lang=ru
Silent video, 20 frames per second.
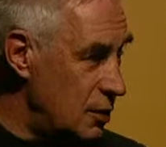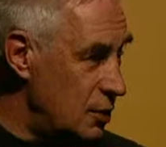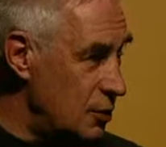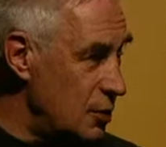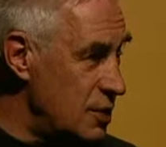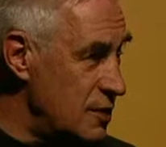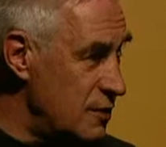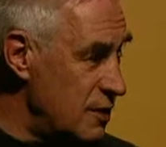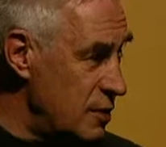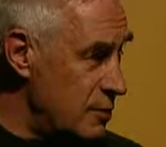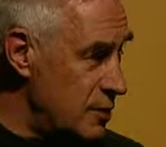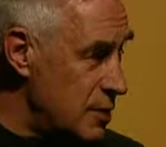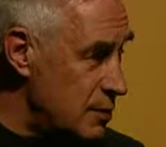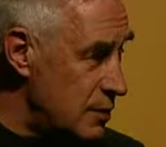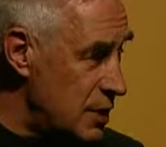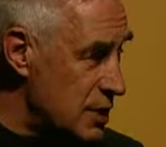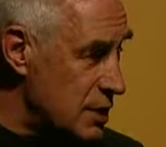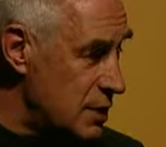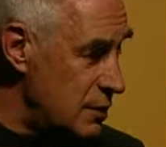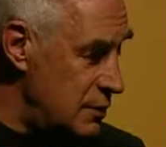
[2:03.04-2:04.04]
И вот
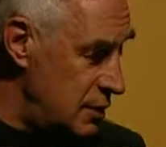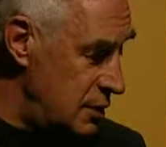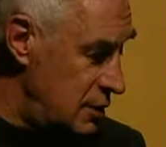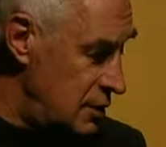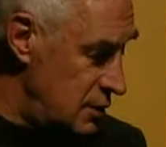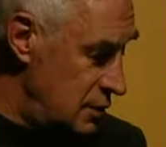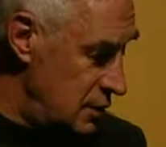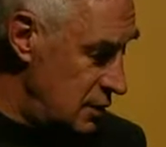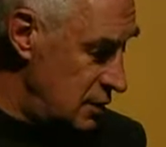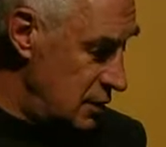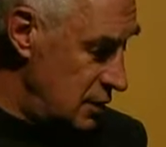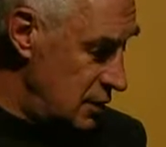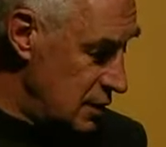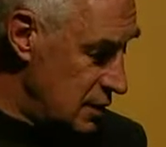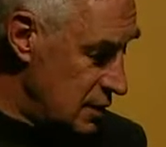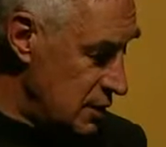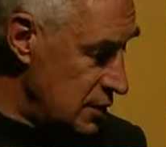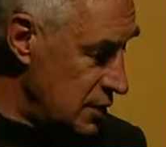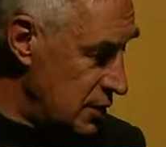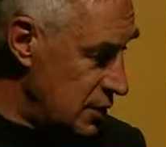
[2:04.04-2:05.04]
уязвимость Москвы,
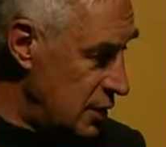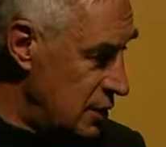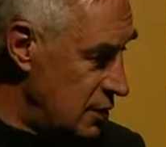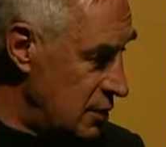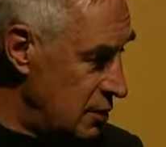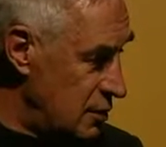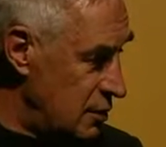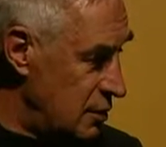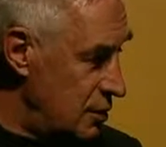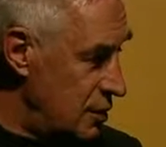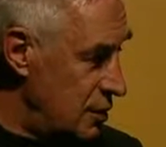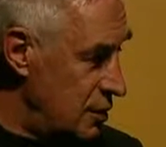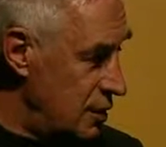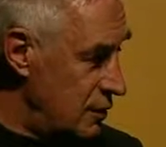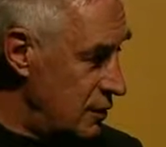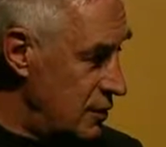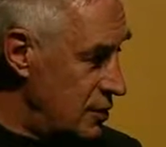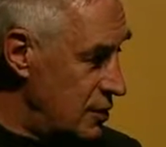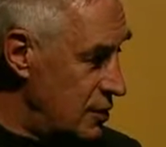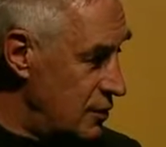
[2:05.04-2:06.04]
к сожалению,
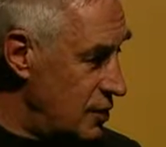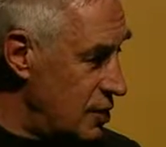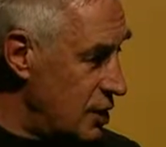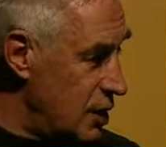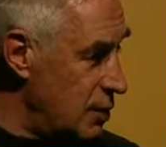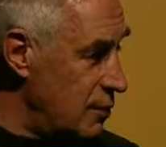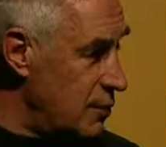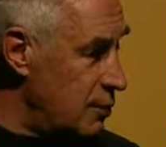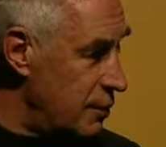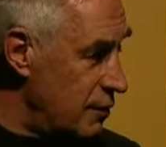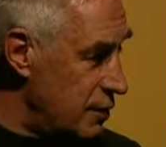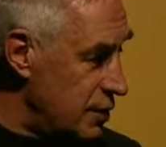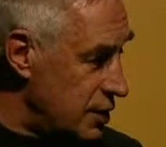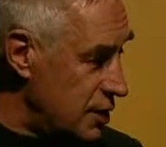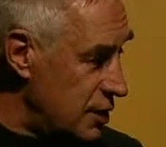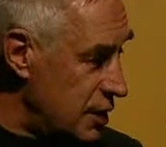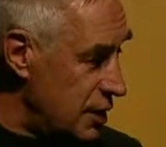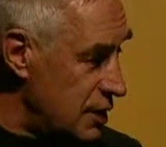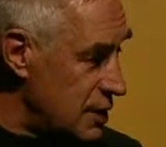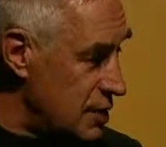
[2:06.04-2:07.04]
Повысилась. все время
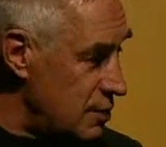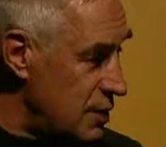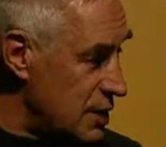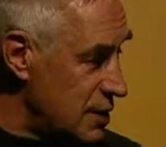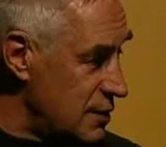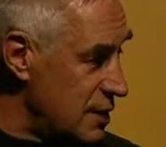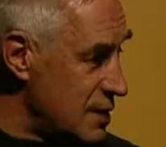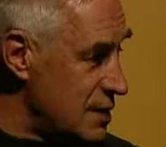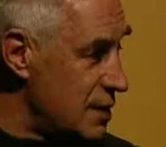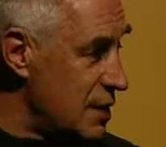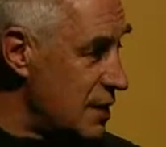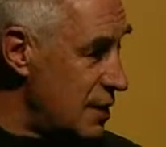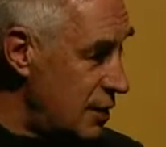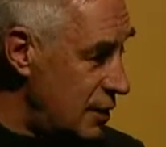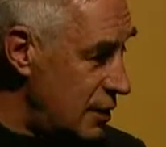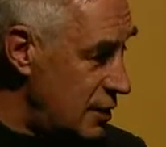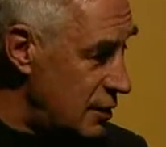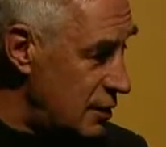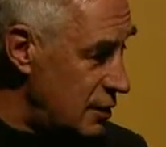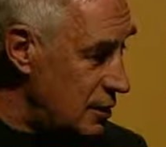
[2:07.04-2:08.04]
повышается. Москва
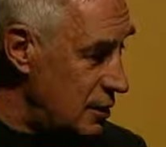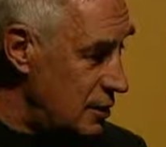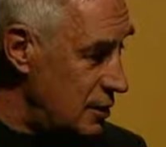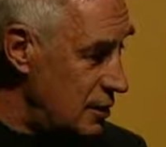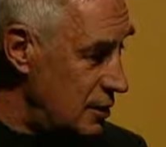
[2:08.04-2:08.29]
стареет.